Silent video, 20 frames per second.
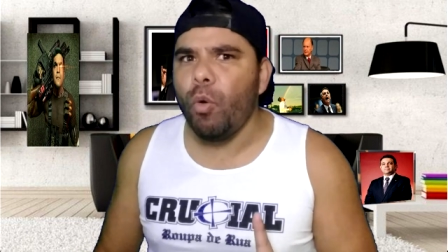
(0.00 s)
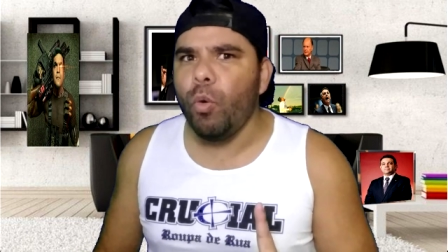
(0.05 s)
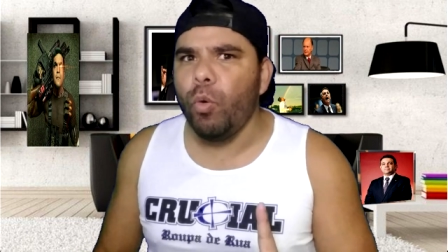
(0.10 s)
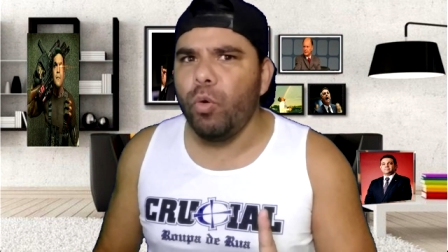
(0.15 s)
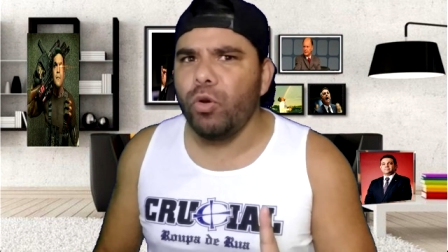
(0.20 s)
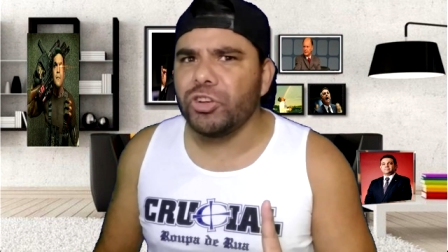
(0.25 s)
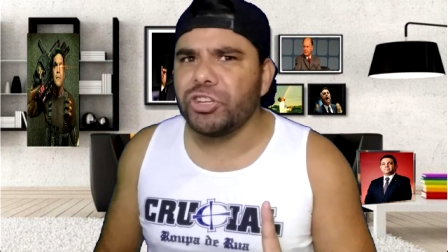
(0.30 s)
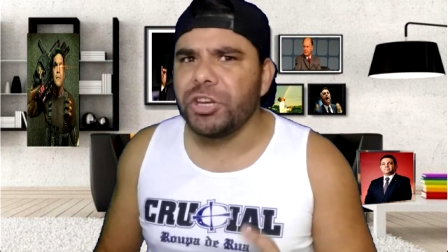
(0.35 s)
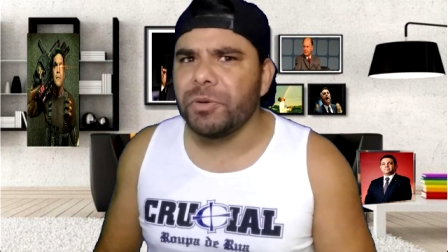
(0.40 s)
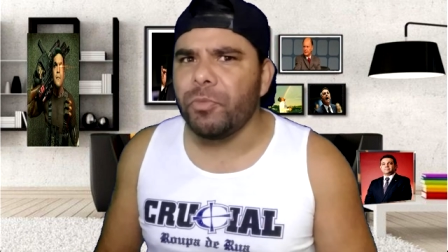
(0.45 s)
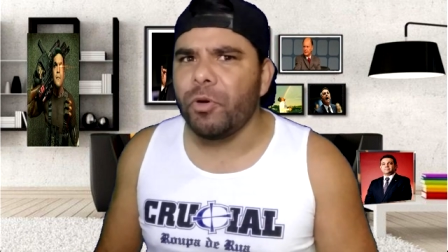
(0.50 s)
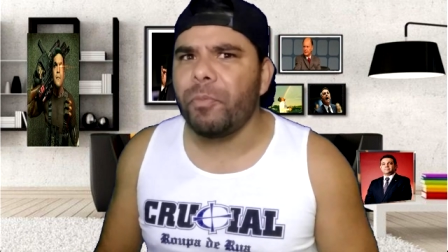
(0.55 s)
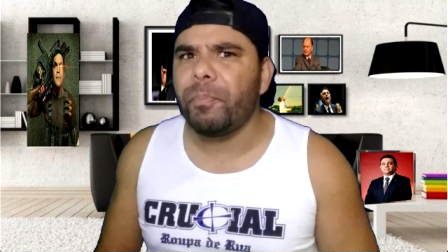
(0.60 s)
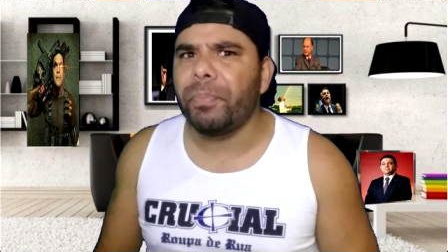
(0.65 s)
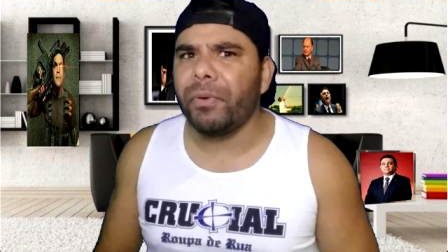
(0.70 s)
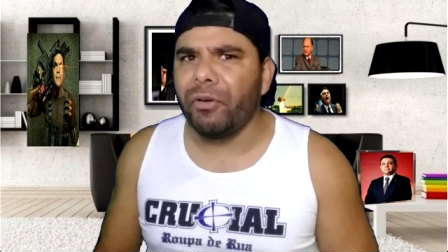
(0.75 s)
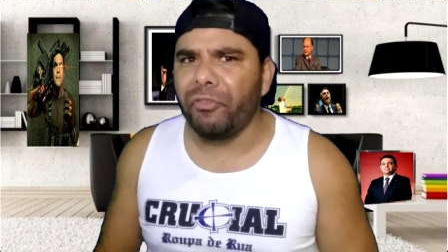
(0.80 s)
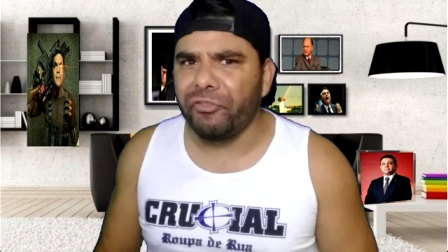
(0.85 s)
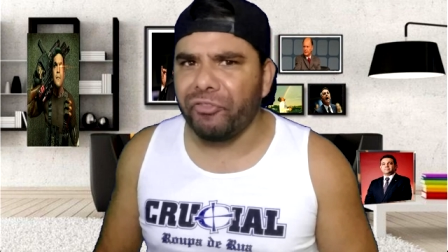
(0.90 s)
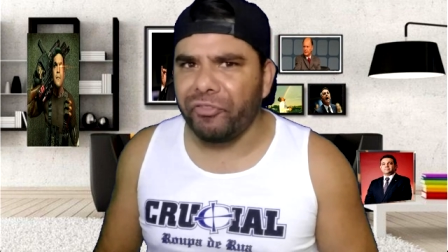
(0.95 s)
o último
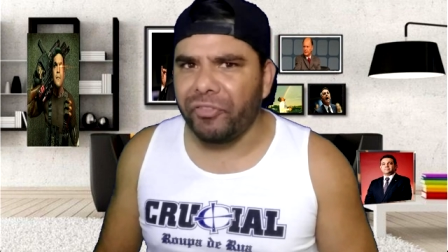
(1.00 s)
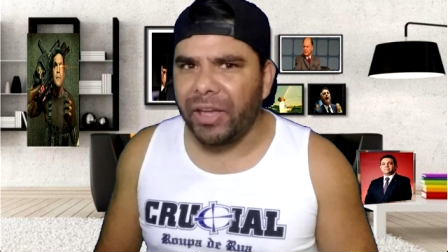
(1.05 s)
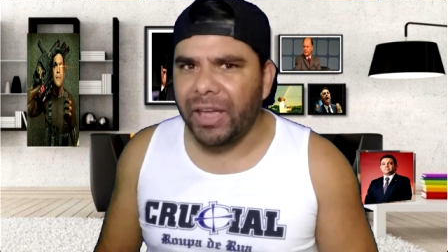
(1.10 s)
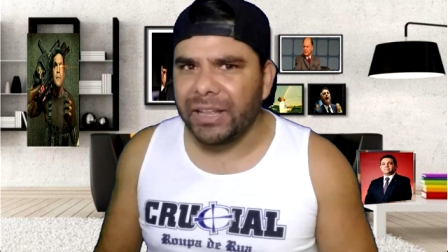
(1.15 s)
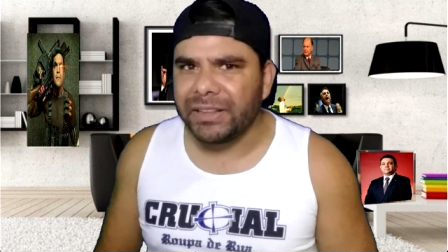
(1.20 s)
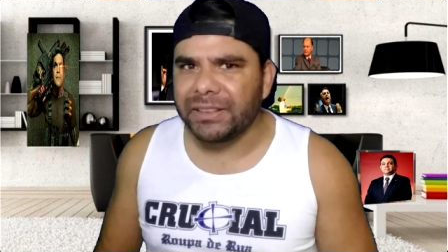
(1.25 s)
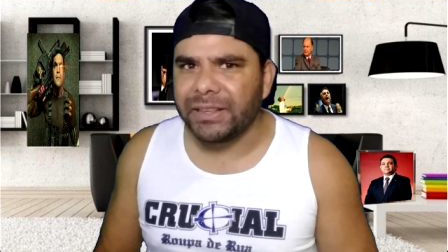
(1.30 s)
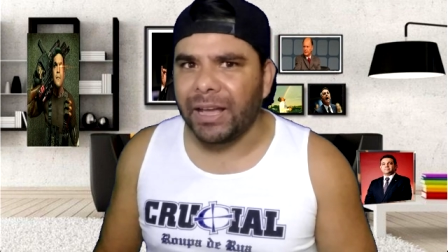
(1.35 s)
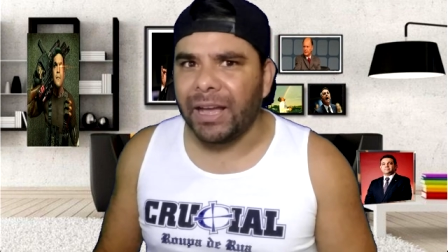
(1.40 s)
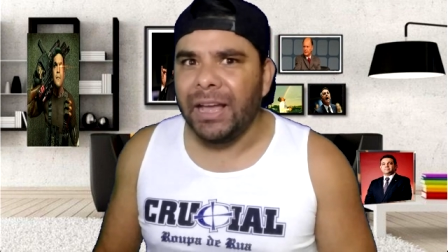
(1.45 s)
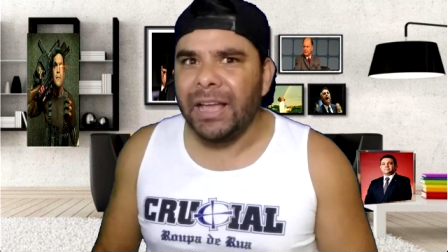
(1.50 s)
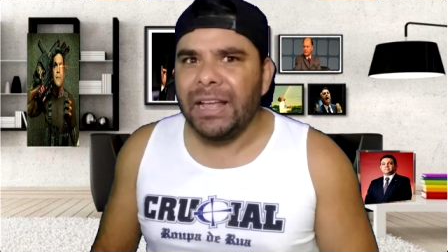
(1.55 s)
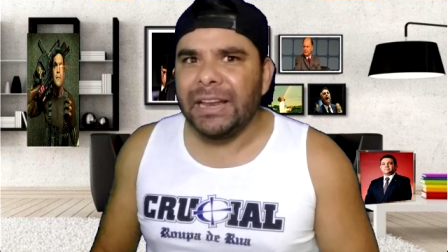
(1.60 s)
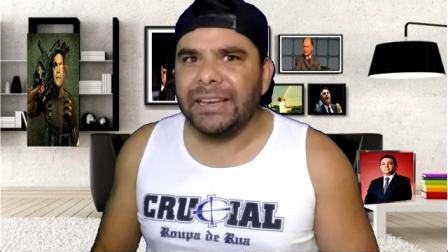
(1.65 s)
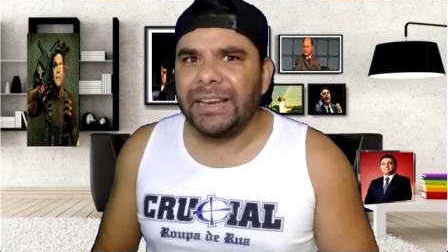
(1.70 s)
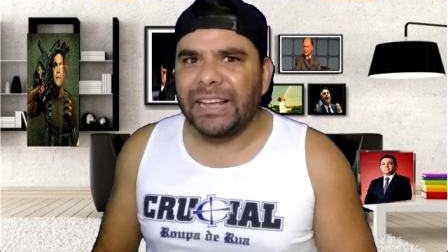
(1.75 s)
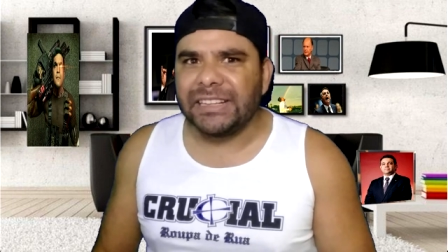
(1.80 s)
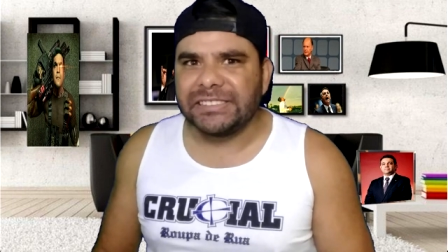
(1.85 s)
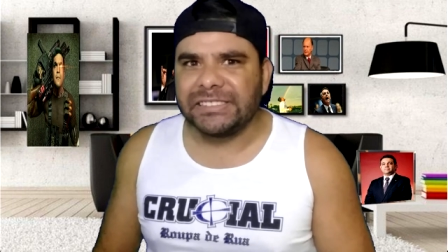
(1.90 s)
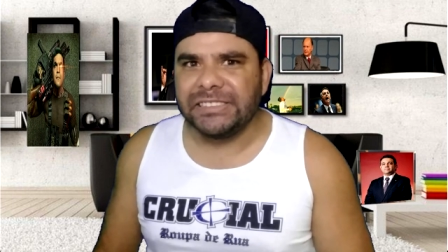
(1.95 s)
profeta
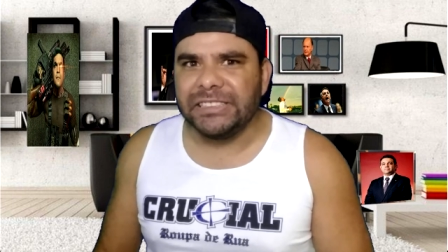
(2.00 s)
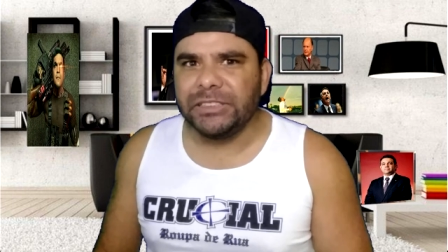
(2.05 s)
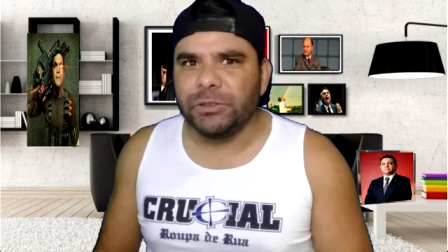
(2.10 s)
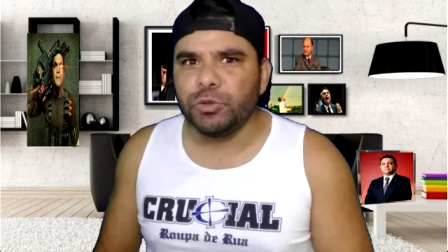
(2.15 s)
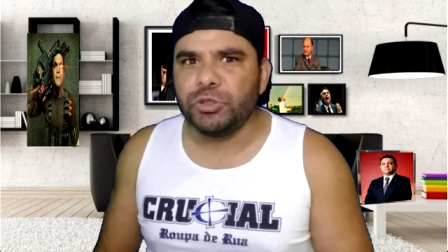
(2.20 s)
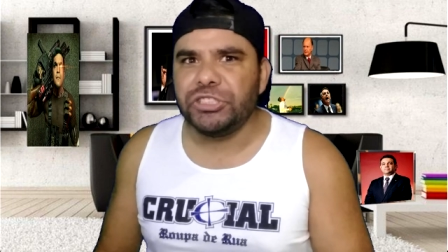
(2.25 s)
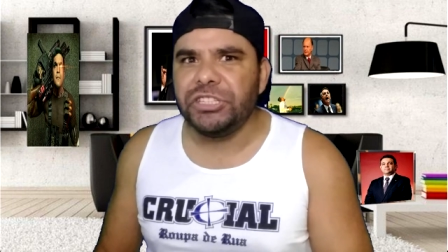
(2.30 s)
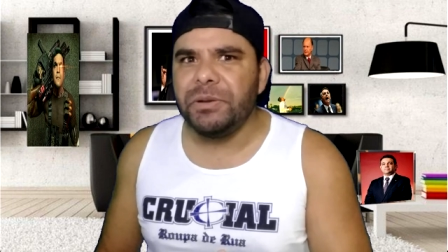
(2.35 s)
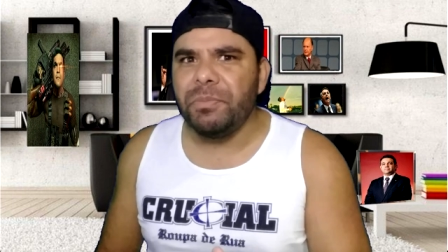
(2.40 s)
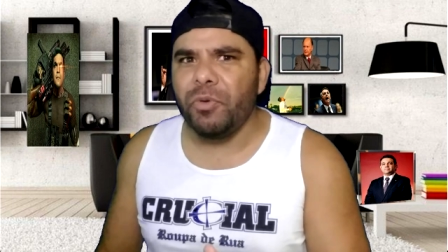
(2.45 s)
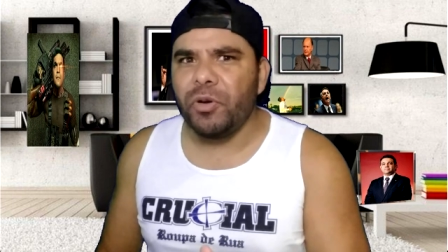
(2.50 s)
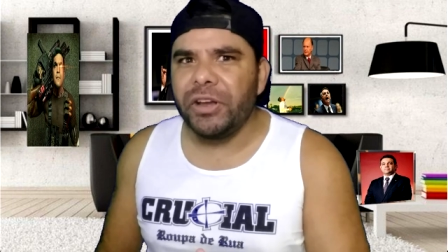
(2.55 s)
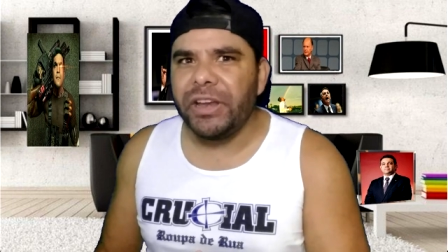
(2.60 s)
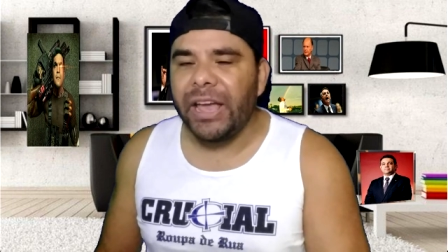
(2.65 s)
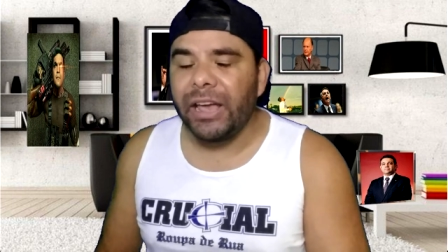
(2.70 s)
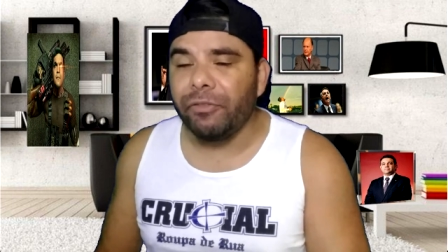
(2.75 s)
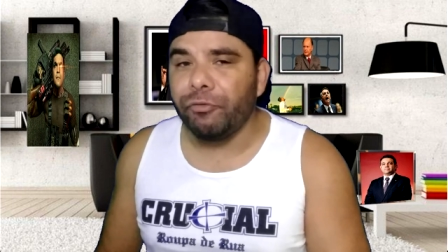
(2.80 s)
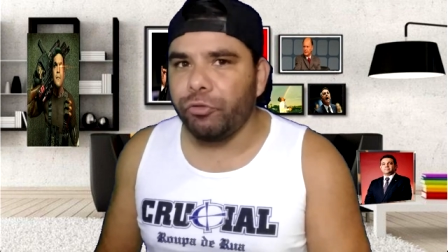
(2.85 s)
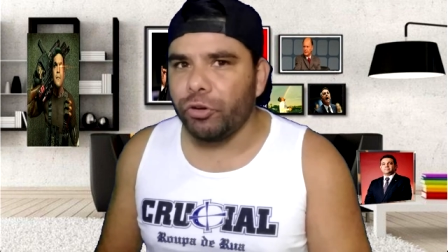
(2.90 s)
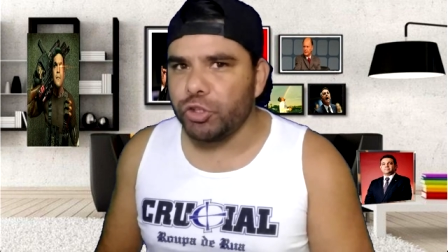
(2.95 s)
nascido de
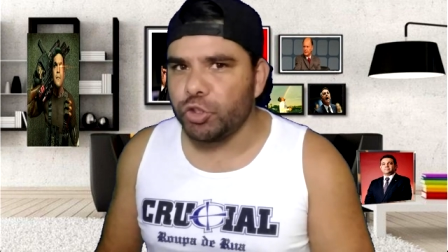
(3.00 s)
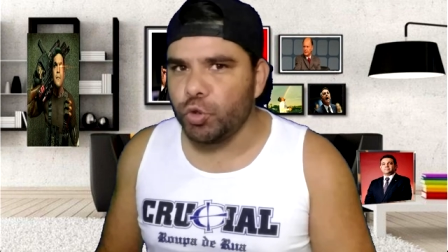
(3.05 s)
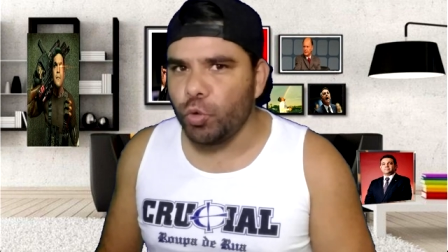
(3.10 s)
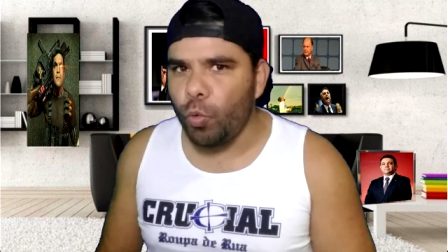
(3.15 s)
mulher foi